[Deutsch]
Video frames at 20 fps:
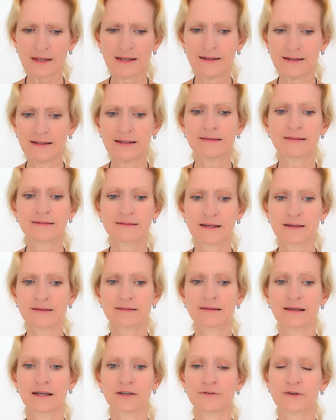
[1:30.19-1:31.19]
ist
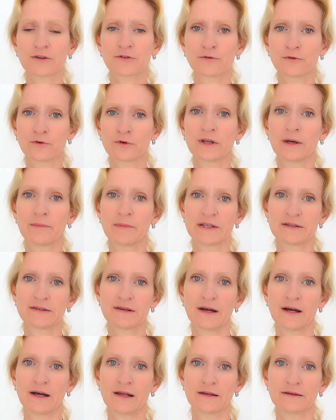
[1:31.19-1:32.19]
das etwas
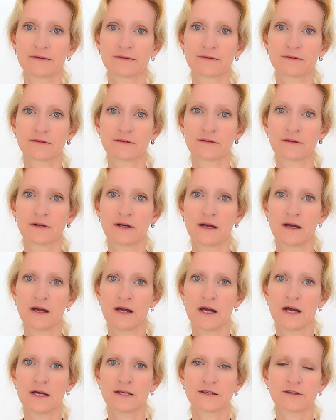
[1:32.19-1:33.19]
Fundamentales,
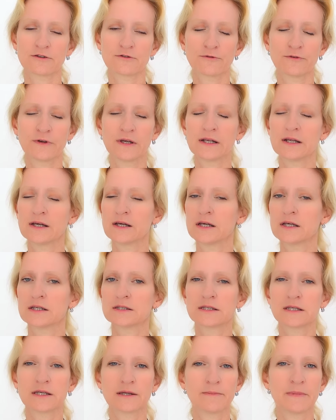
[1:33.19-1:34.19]
dass viele
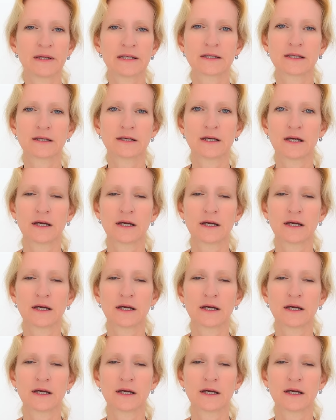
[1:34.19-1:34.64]
sich mit